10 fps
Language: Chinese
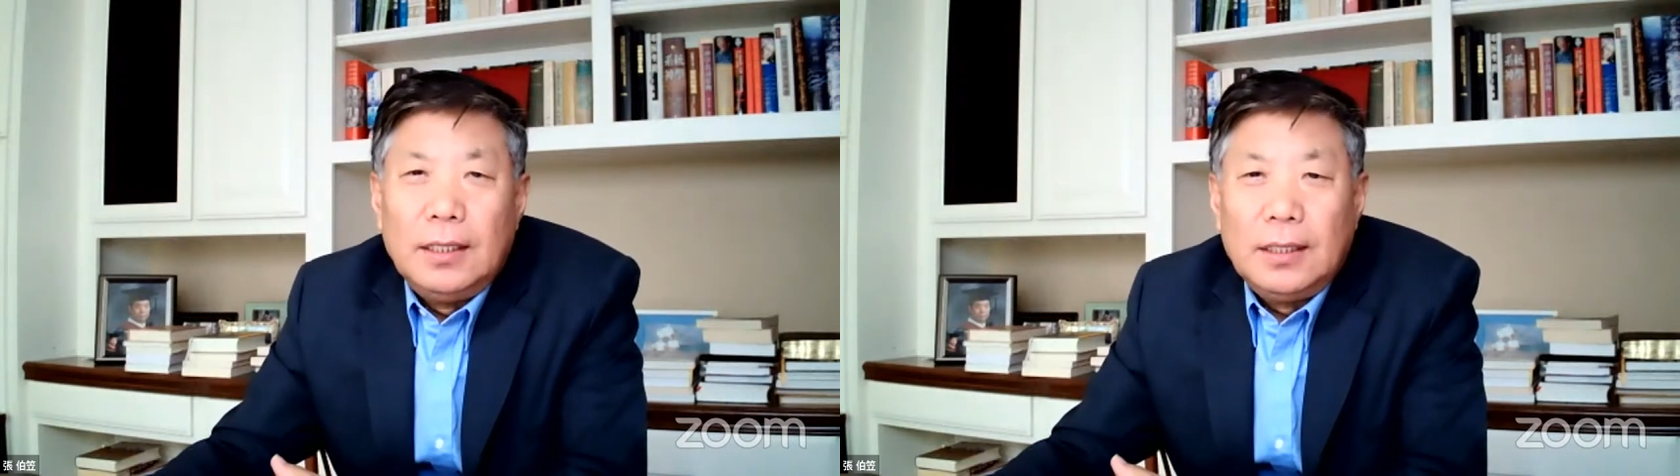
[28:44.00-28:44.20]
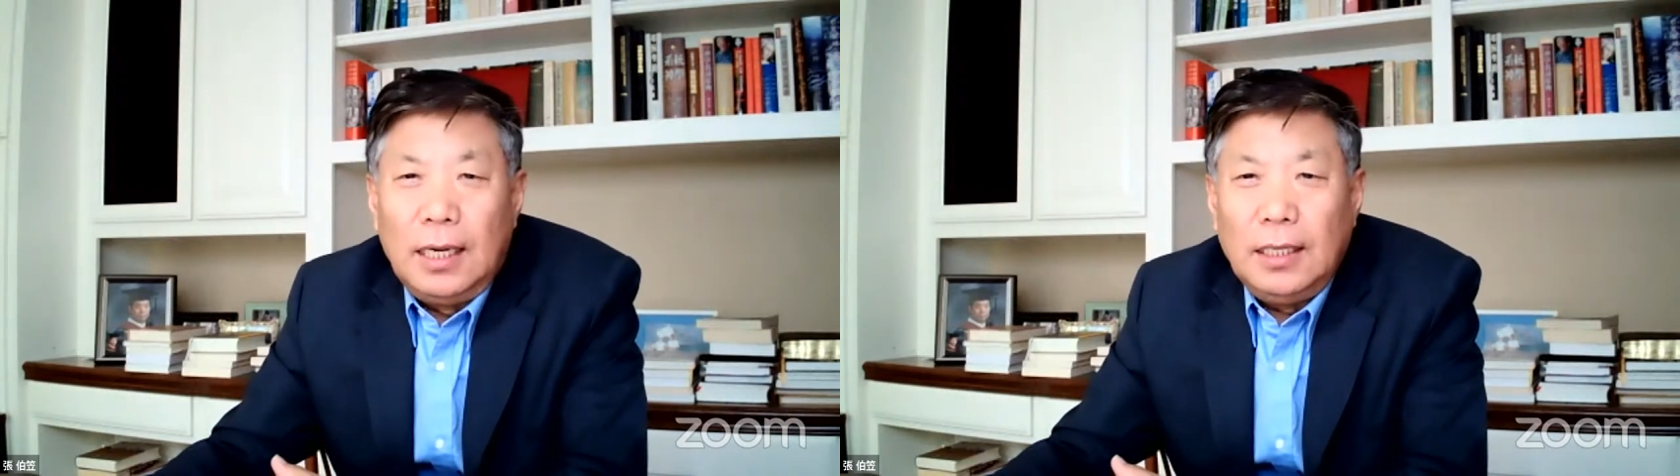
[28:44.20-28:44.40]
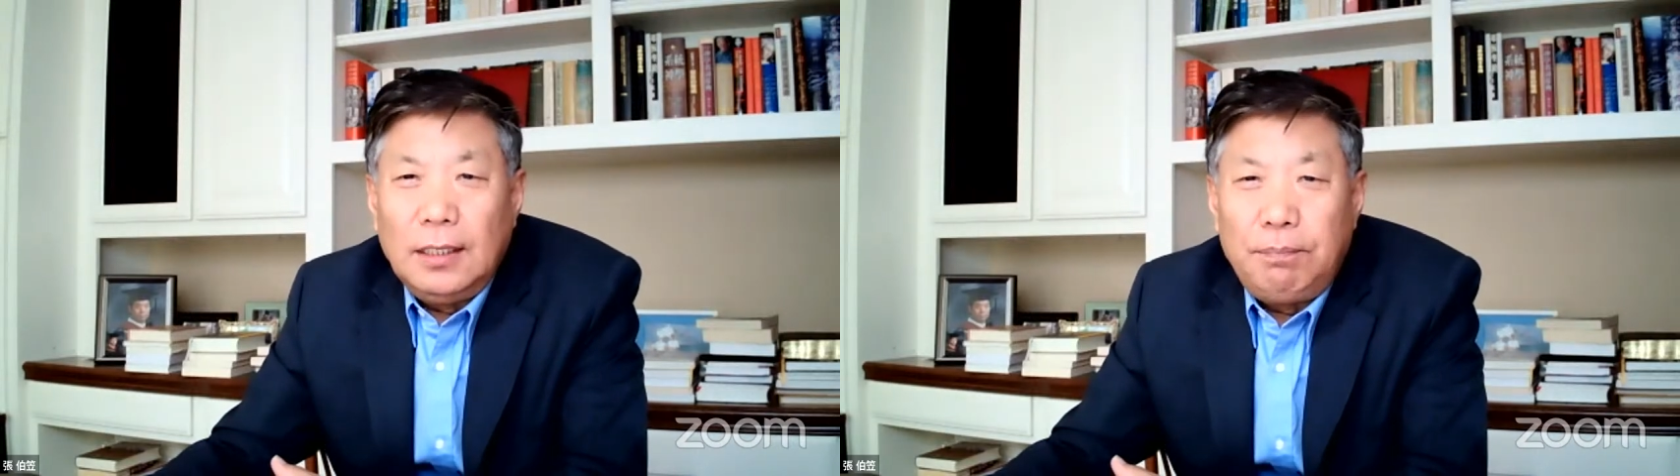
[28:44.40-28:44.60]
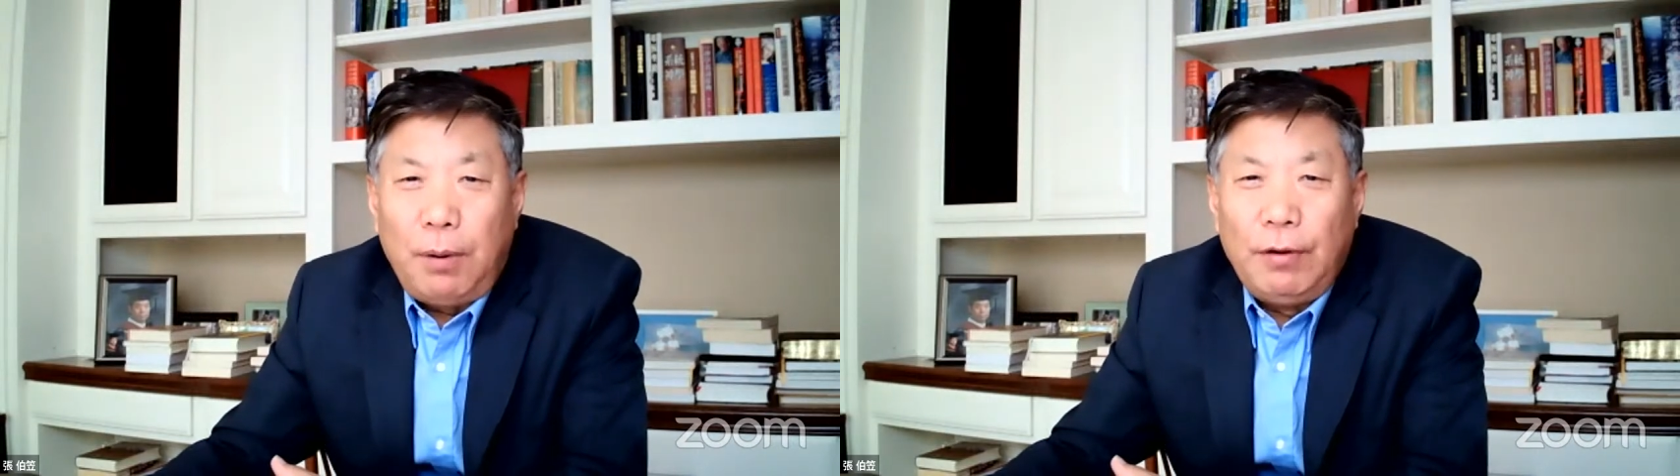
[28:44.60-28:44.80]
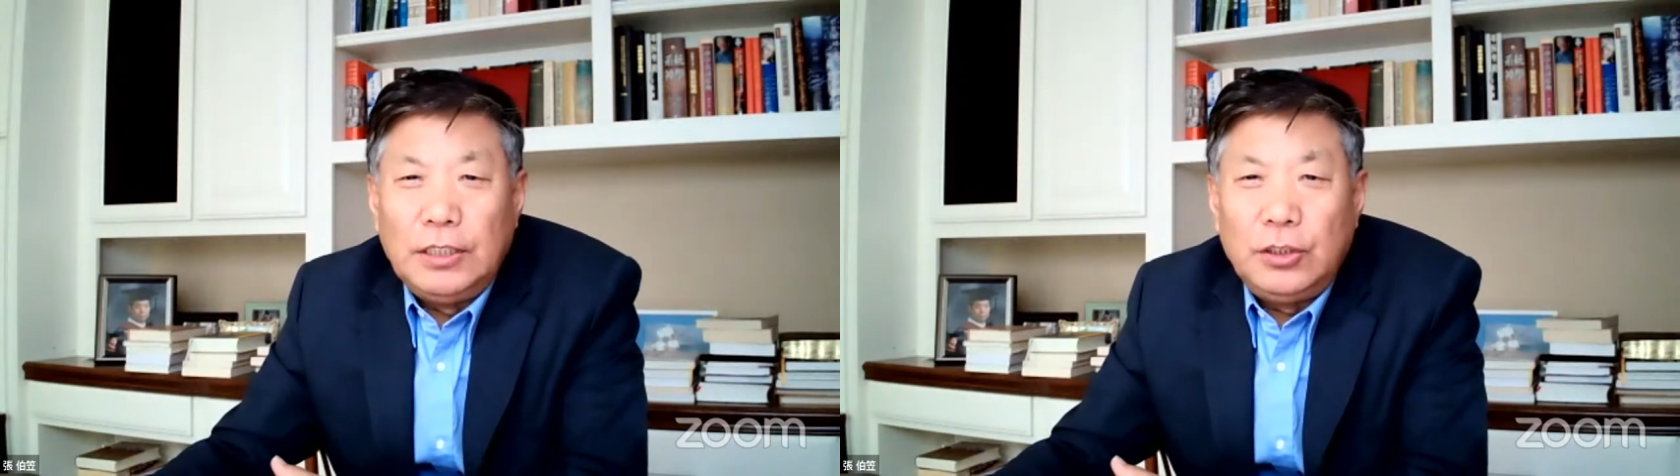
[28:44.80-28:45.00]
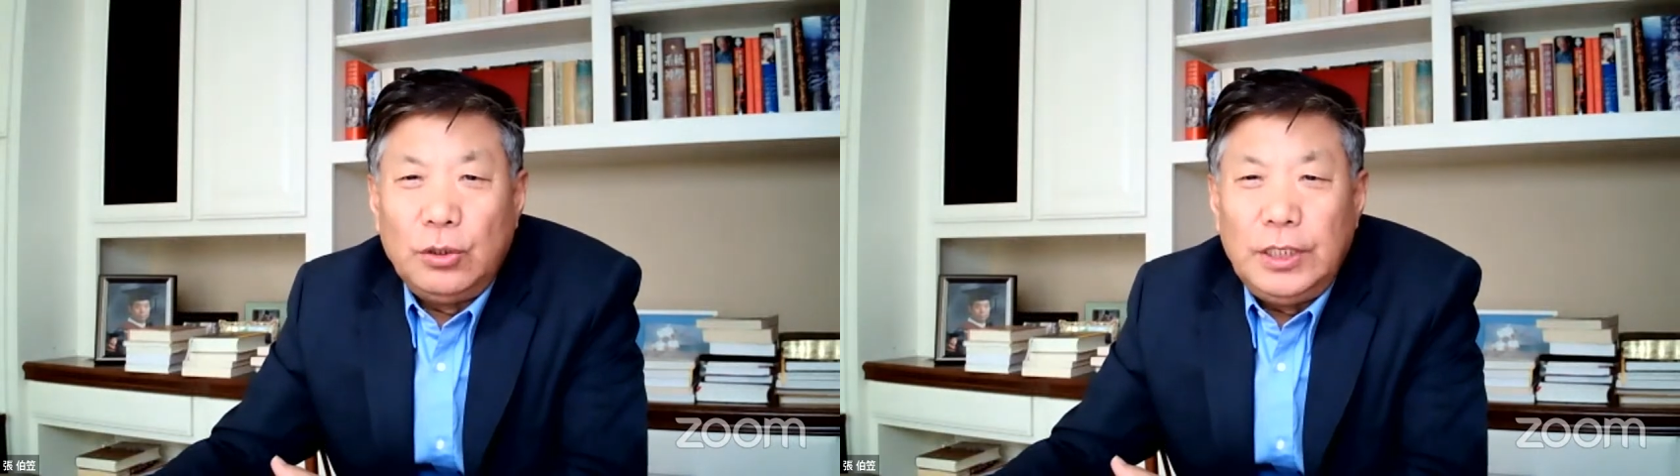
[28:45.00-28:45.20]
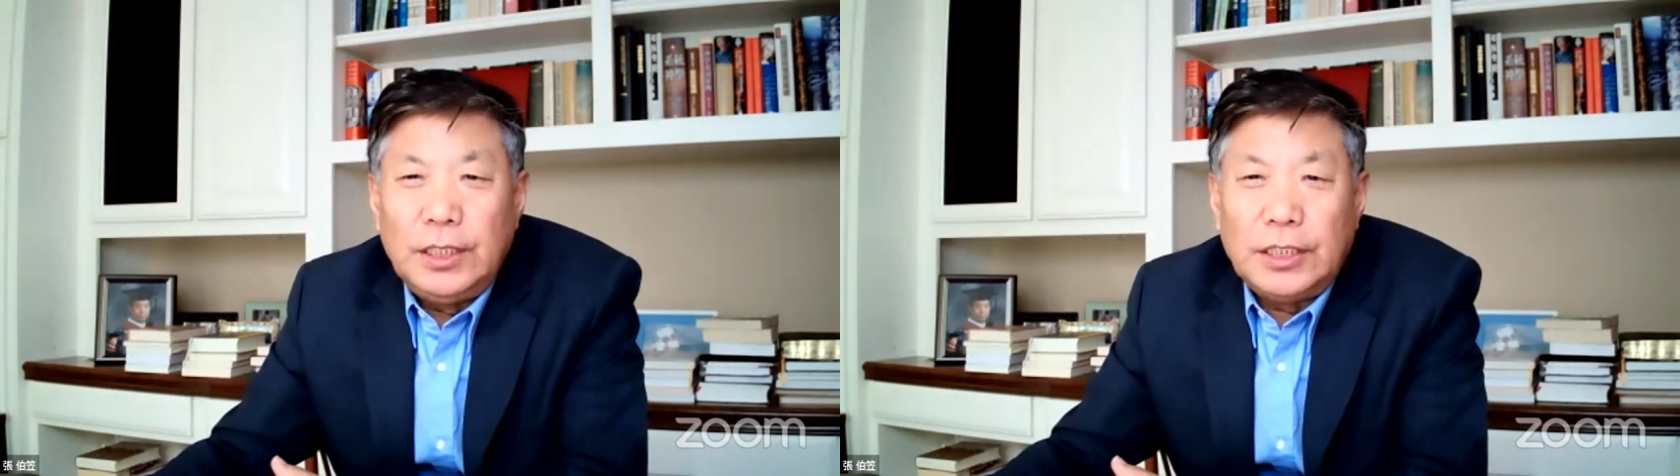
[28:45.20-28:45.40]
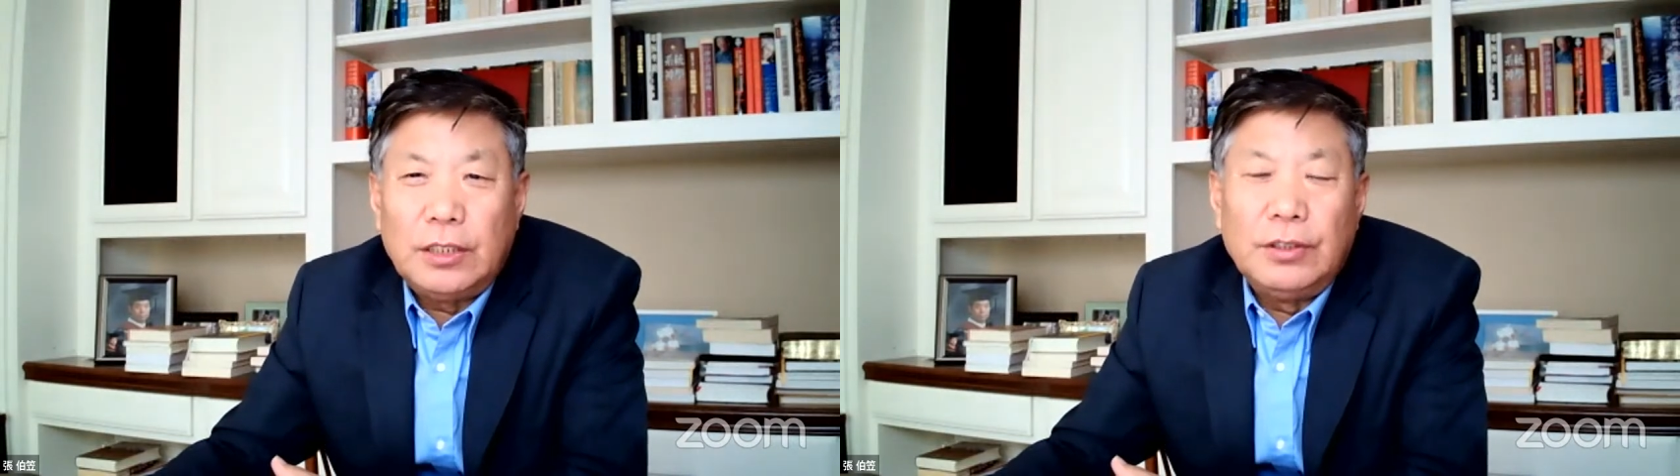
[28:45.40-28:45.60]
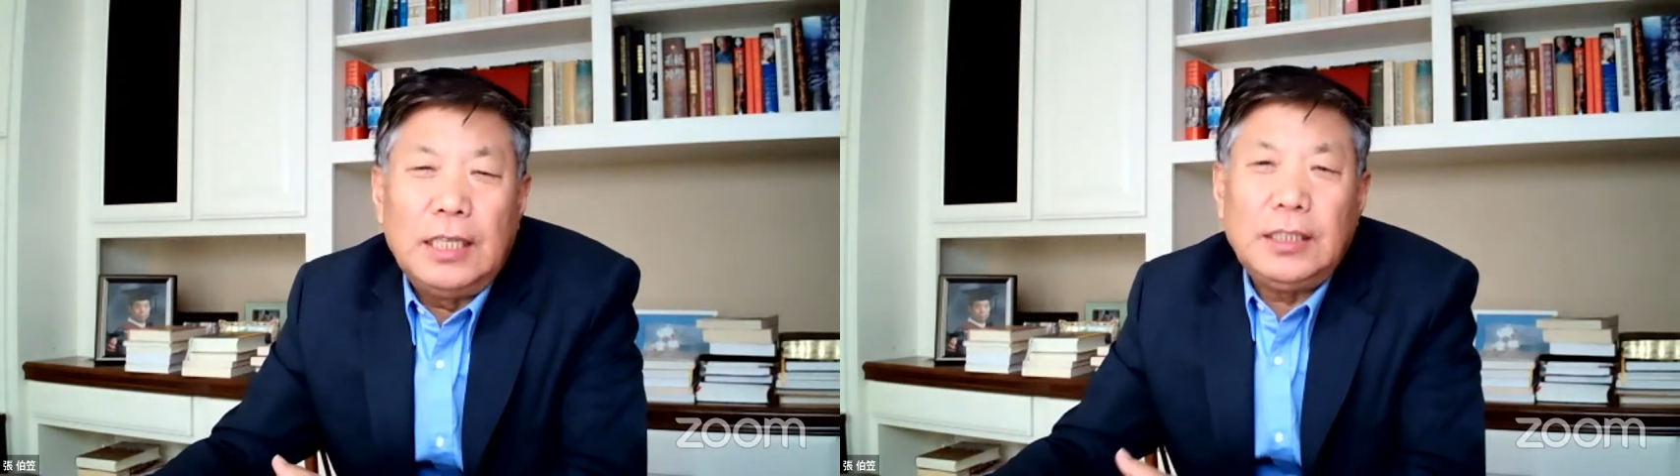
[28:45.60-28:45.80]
那保外就医的时候呢，